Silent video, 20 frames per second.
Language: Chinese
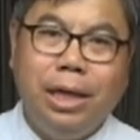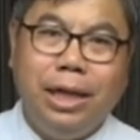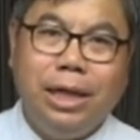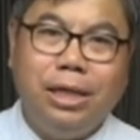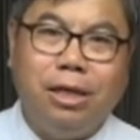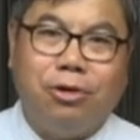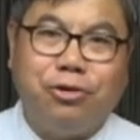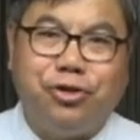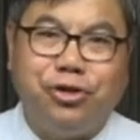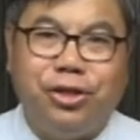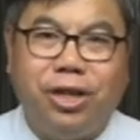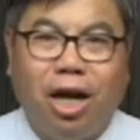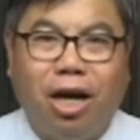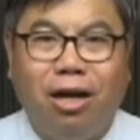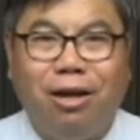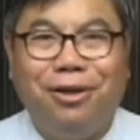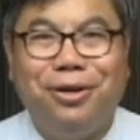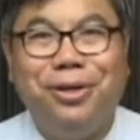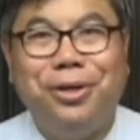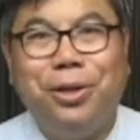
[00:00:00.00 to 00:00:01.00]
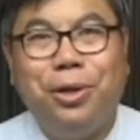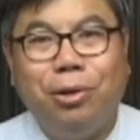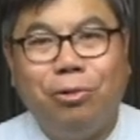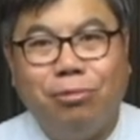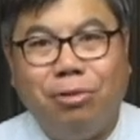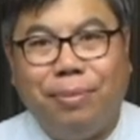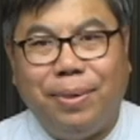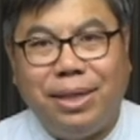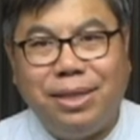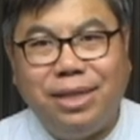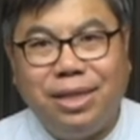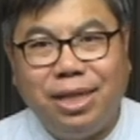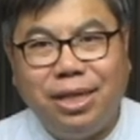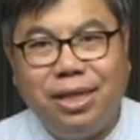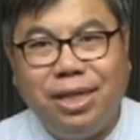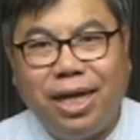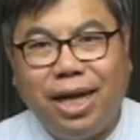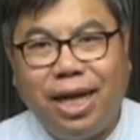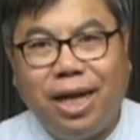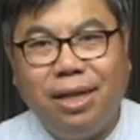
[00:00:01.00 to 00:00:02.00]
要知道，我们今
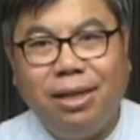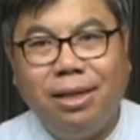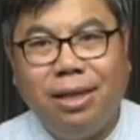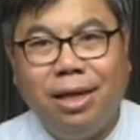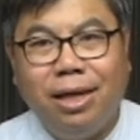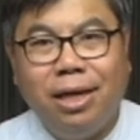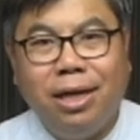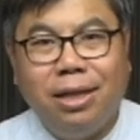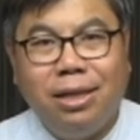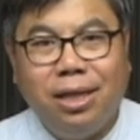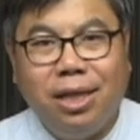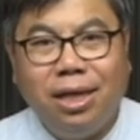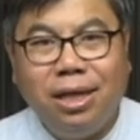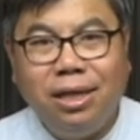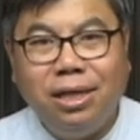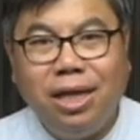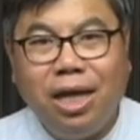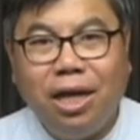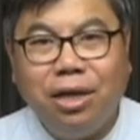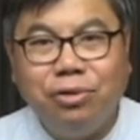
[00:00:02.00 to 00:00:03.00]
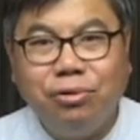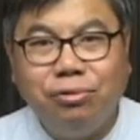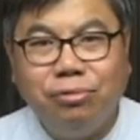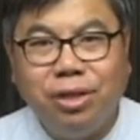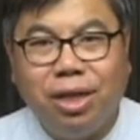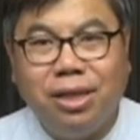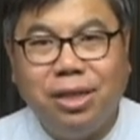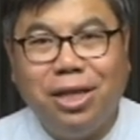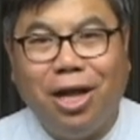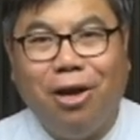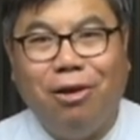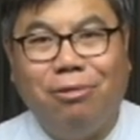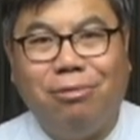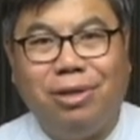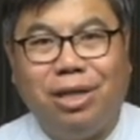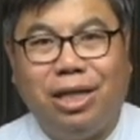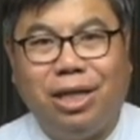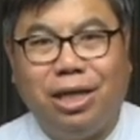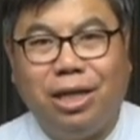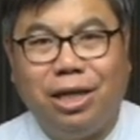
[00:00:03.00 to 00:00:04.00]
天听耶稣的道
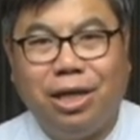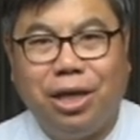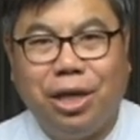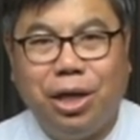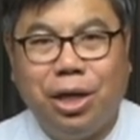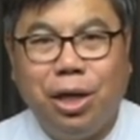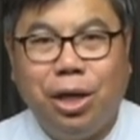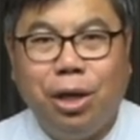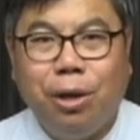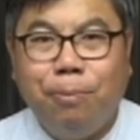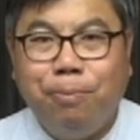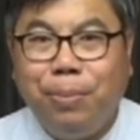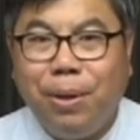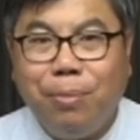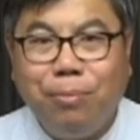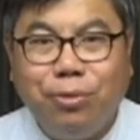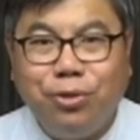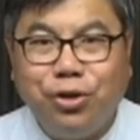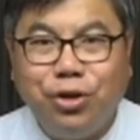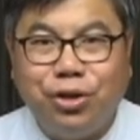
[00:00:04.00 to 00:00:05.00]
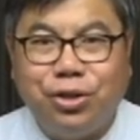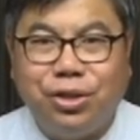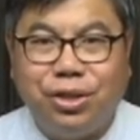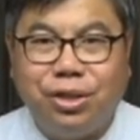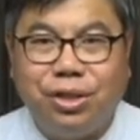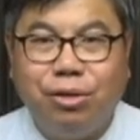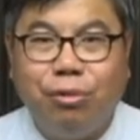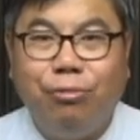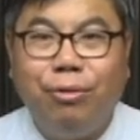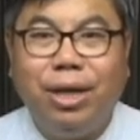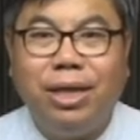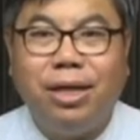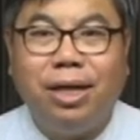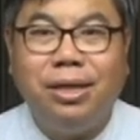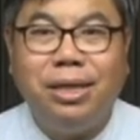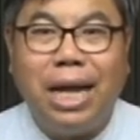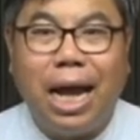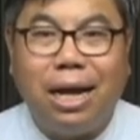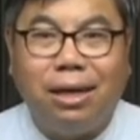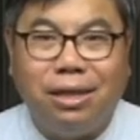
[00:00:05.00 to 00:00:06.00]
理，并不是只是为了
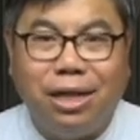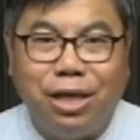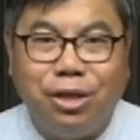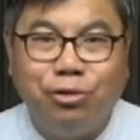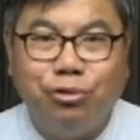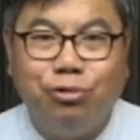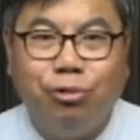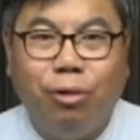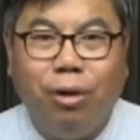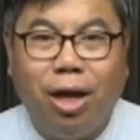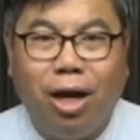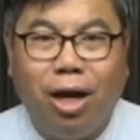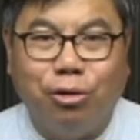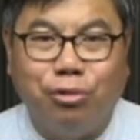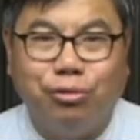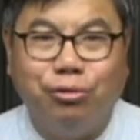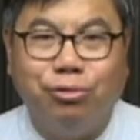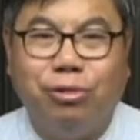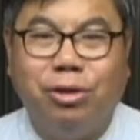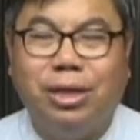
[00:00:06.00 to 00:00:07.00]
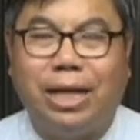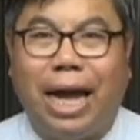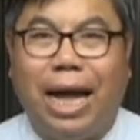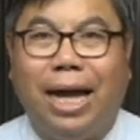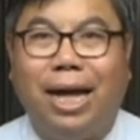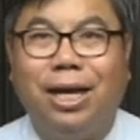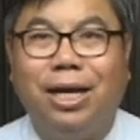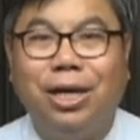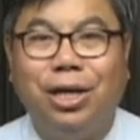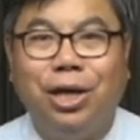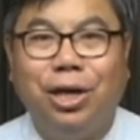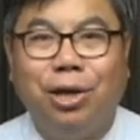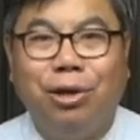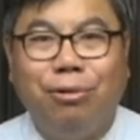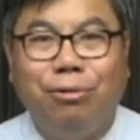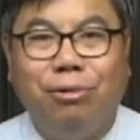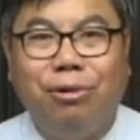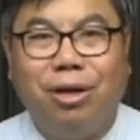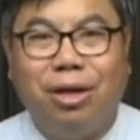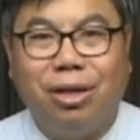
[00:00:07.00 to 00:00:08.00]
让人说说歹
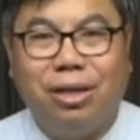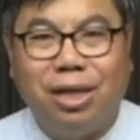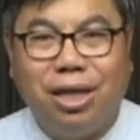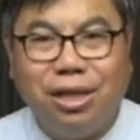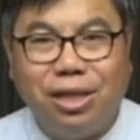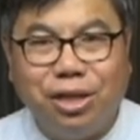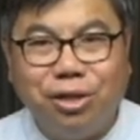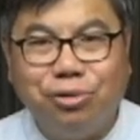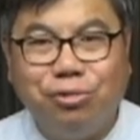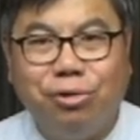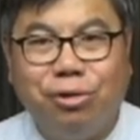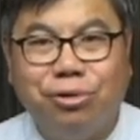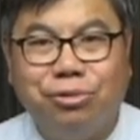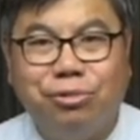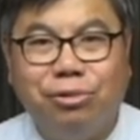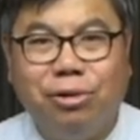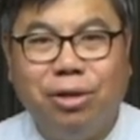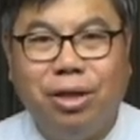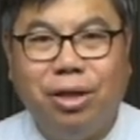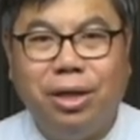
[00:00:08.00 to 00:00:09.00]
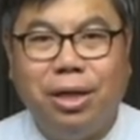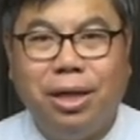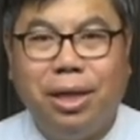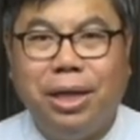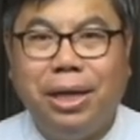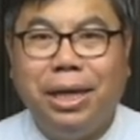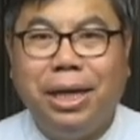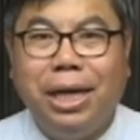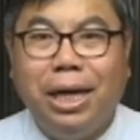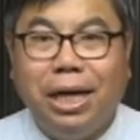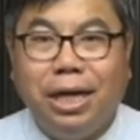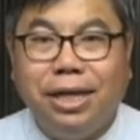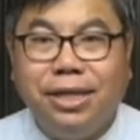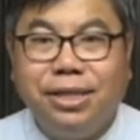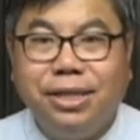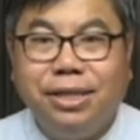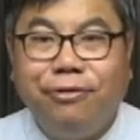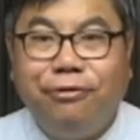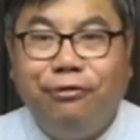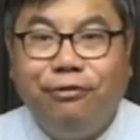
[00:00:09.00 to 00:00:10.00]
或听听说说，而
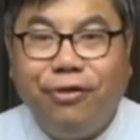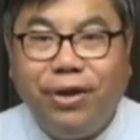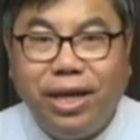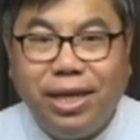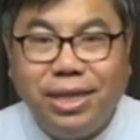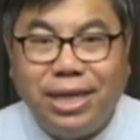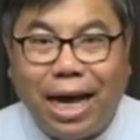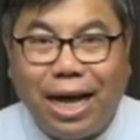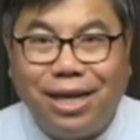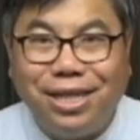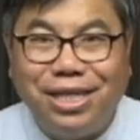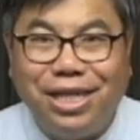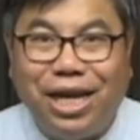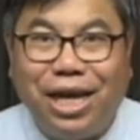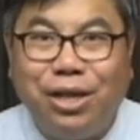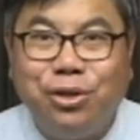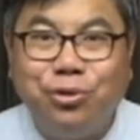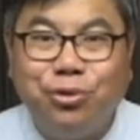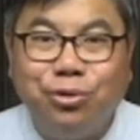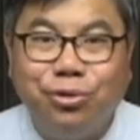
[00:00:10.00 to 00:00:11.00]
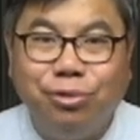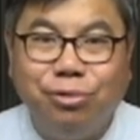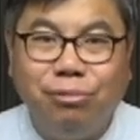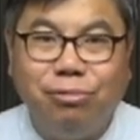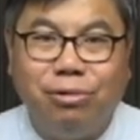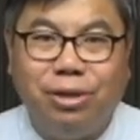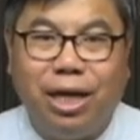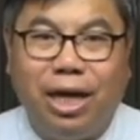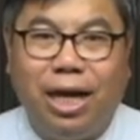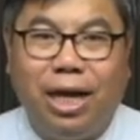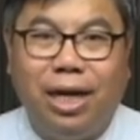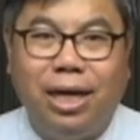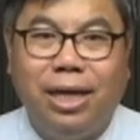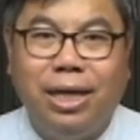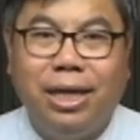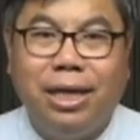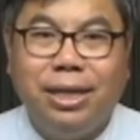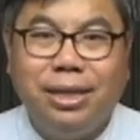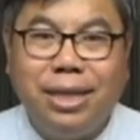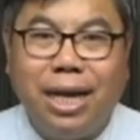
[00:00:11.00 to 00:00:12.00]
是非常严肃的
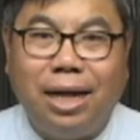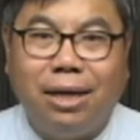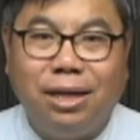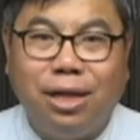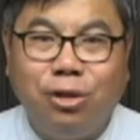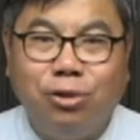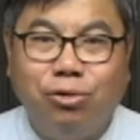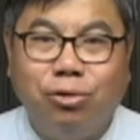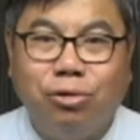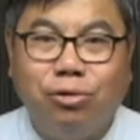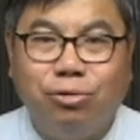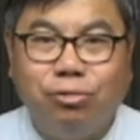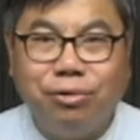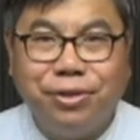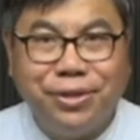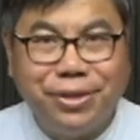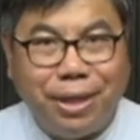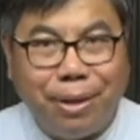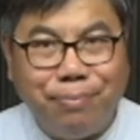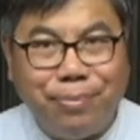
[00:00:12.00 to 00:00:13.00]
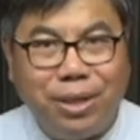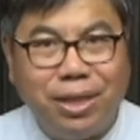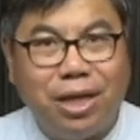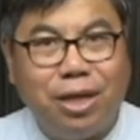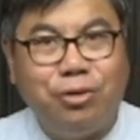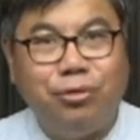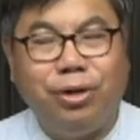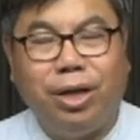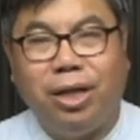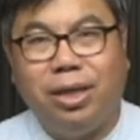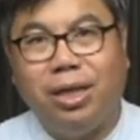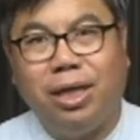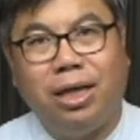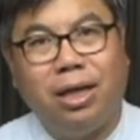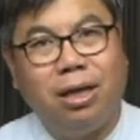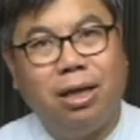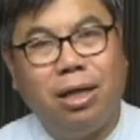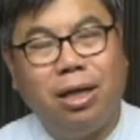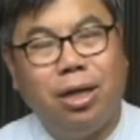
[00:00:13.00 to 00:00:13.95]
让人做出生命的决定。